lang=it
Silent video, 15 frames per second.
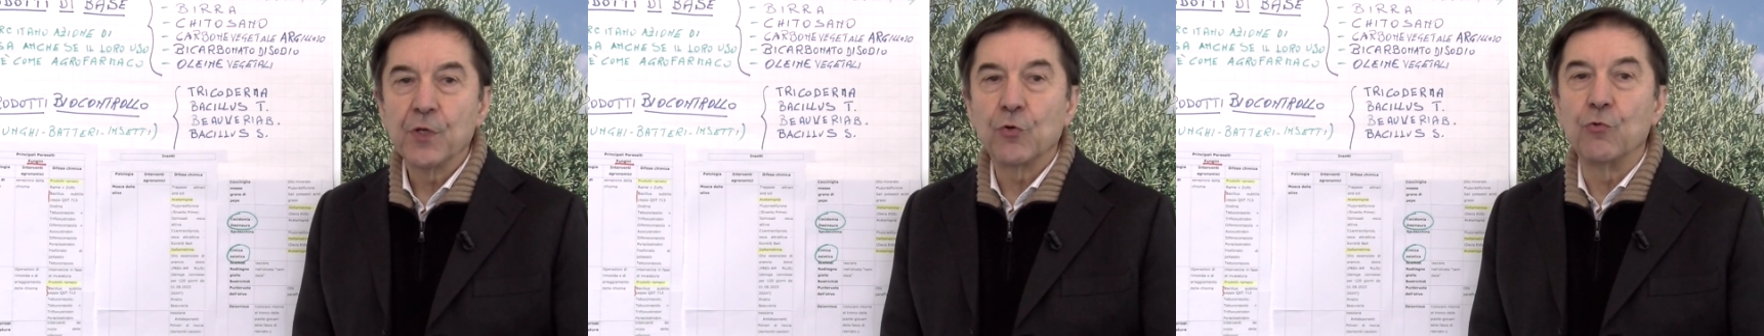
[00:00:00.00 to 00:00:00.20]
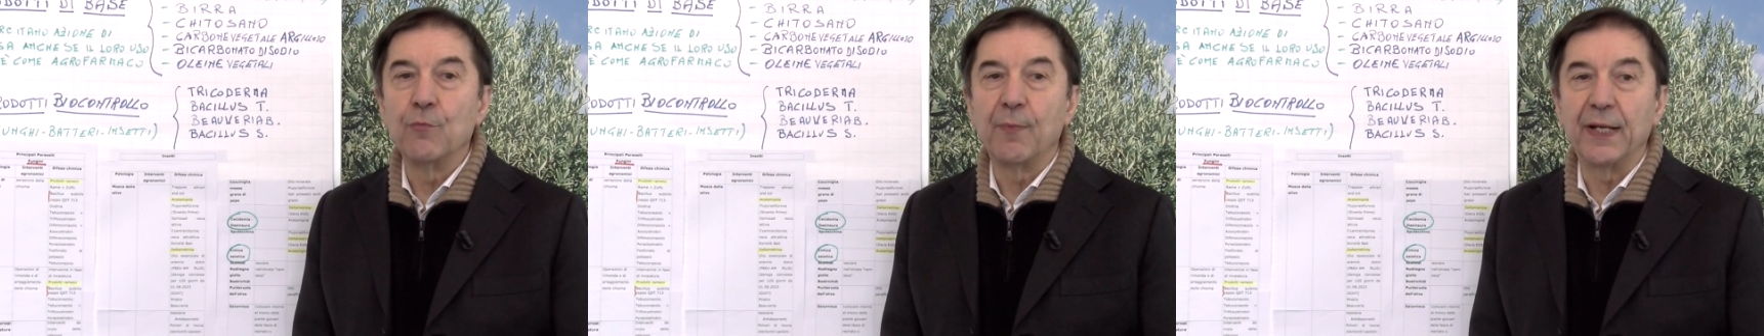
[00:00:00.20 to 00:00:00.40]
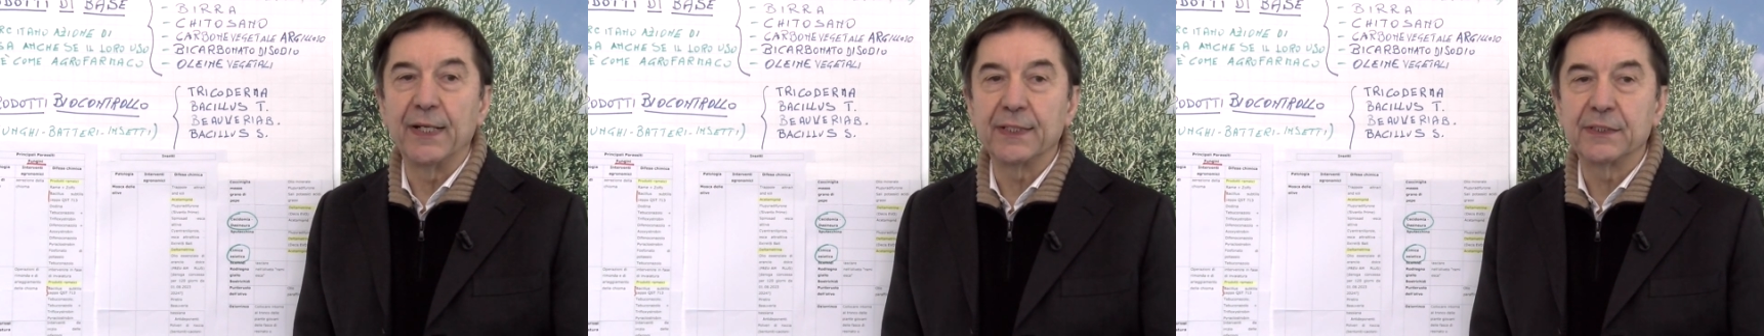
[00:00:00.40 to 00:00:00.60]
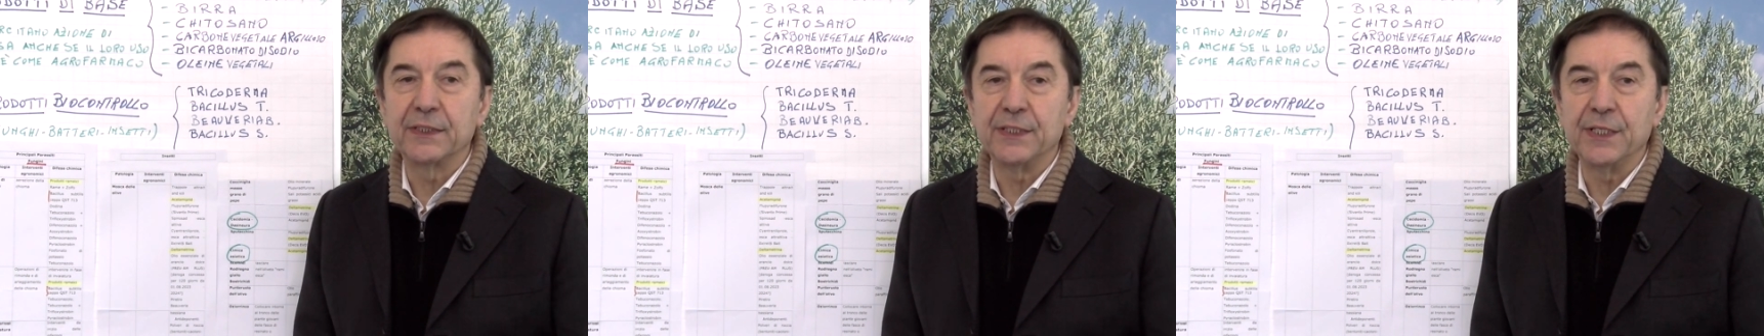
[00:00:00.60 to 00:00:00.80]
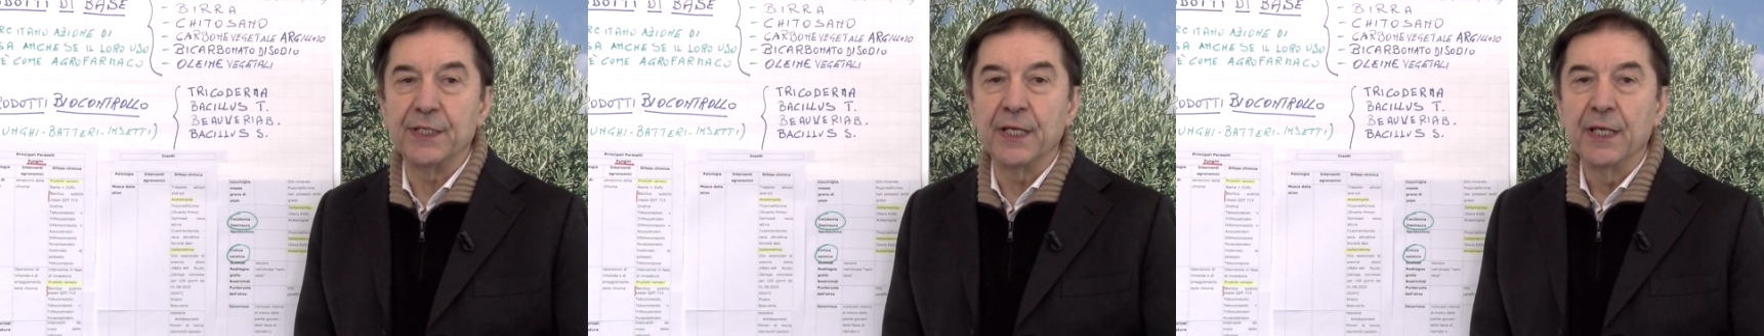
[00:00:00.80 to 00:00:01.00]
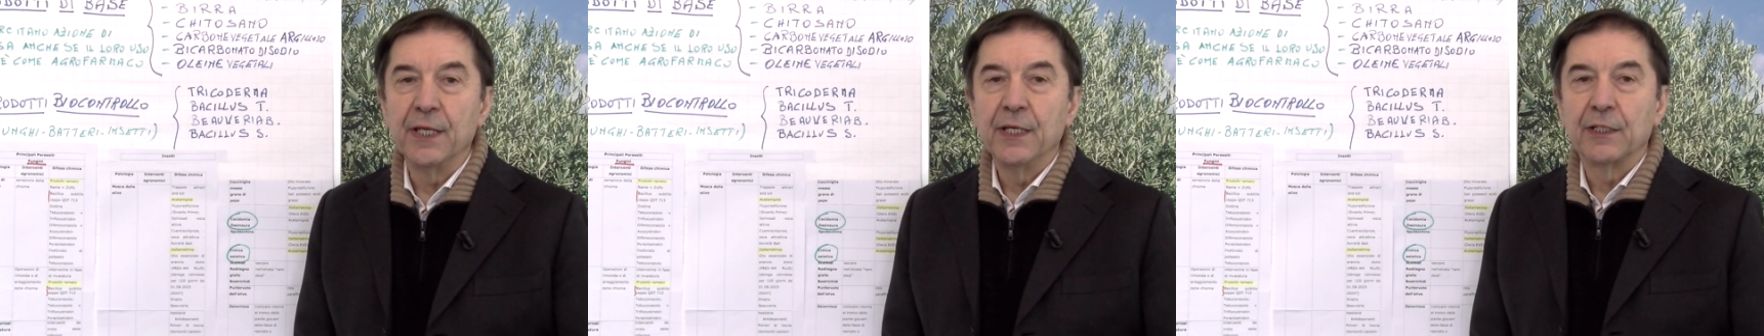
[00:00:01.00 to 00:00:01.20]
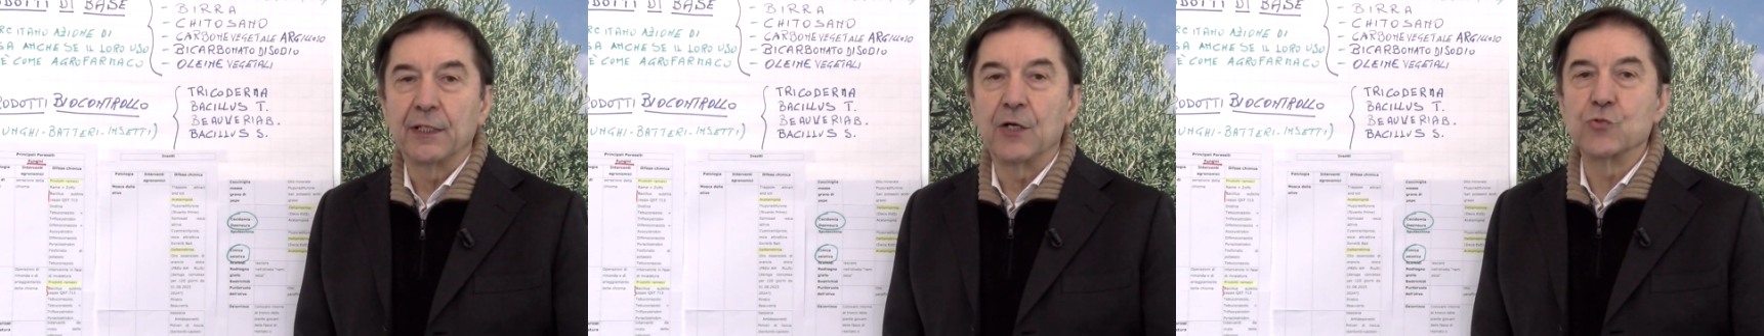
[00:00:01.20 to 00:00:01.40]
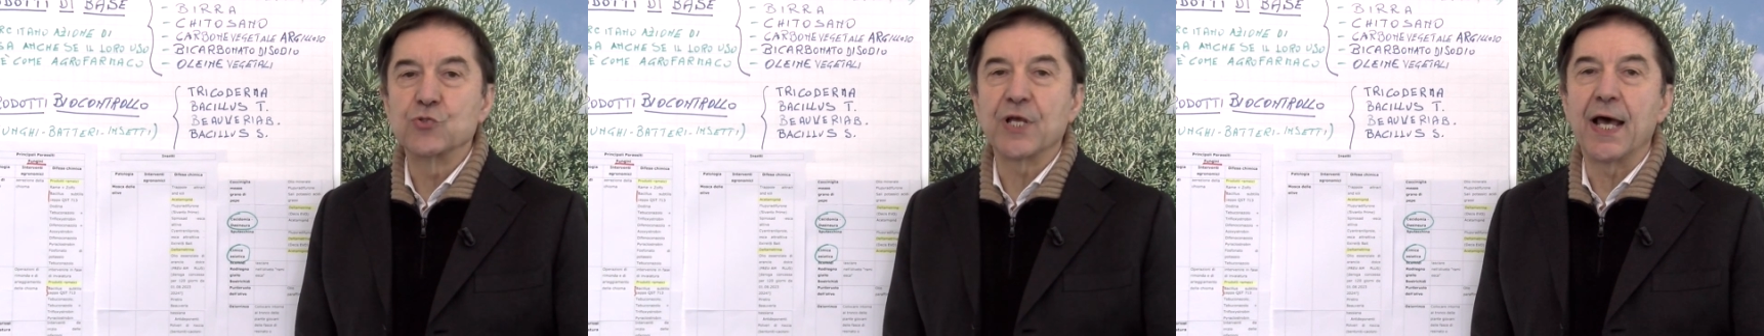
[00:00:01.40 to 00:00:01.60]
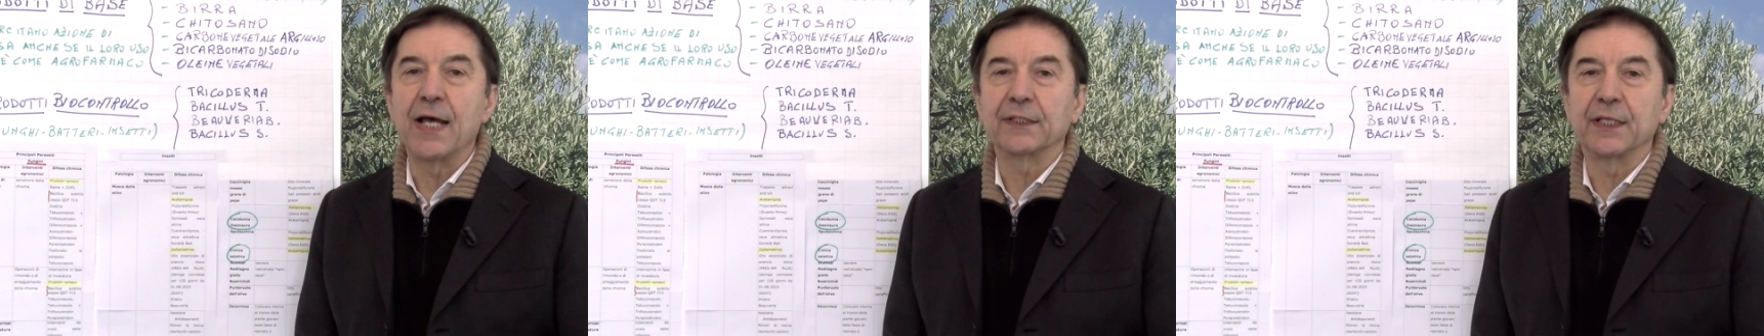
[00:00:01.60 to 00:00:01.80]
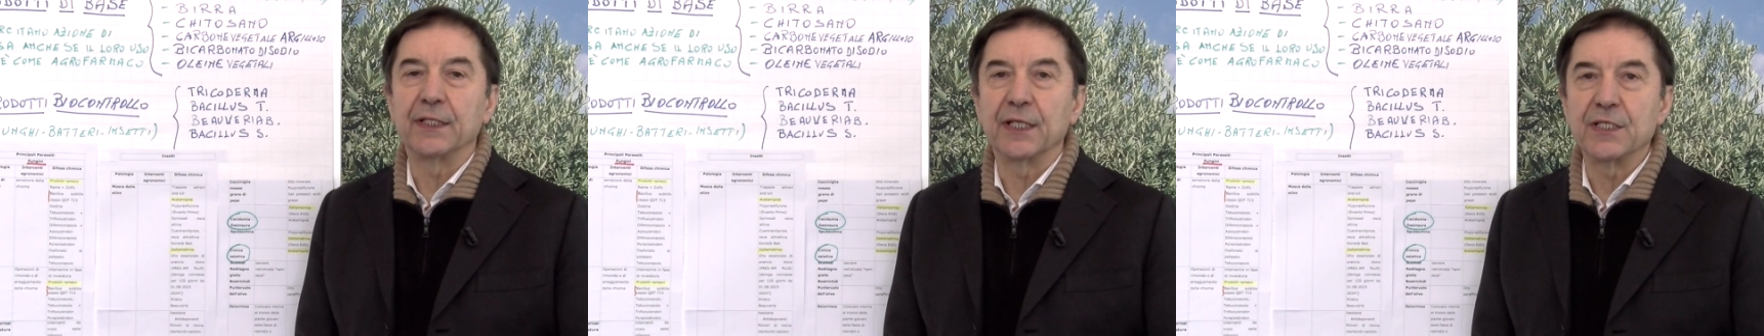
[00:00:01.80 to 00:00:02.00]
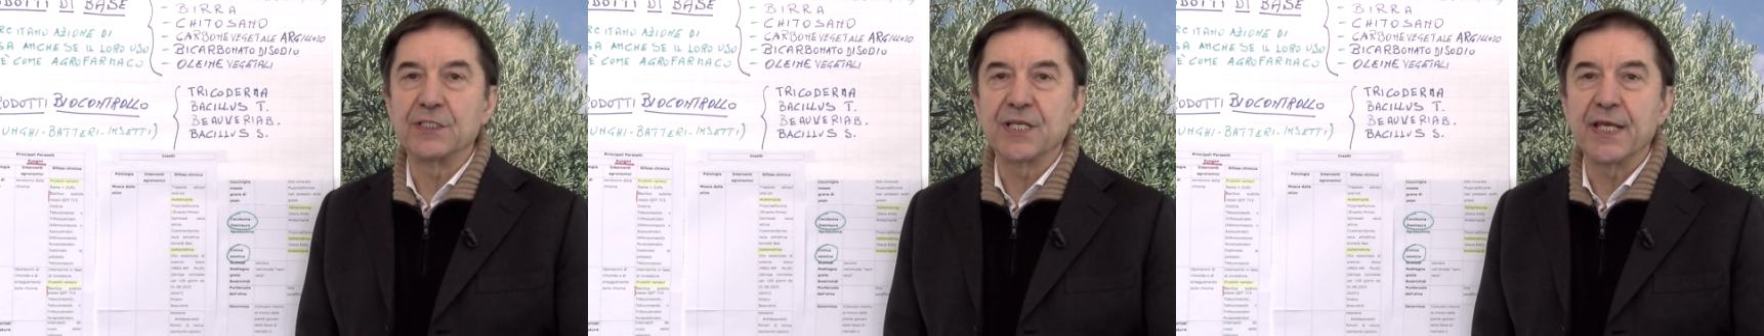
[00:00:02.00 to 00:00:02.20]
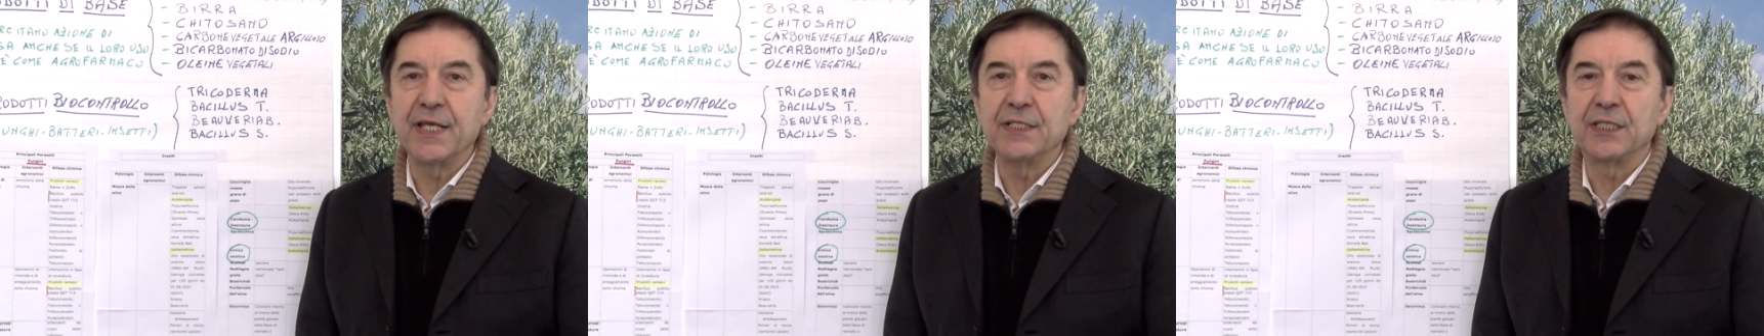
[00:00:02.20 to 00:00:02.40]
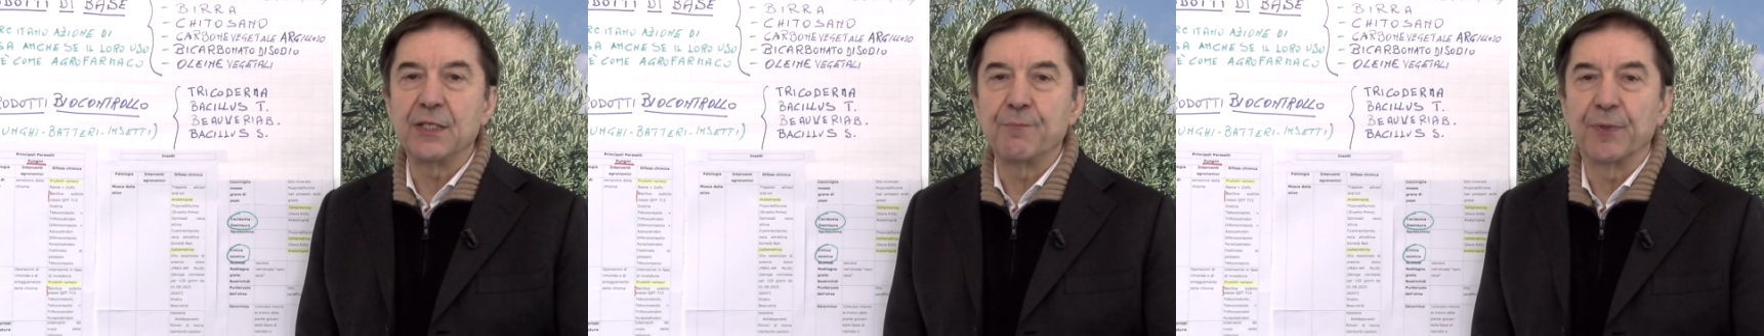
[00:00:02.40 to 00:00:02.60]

con malattie causate da agenti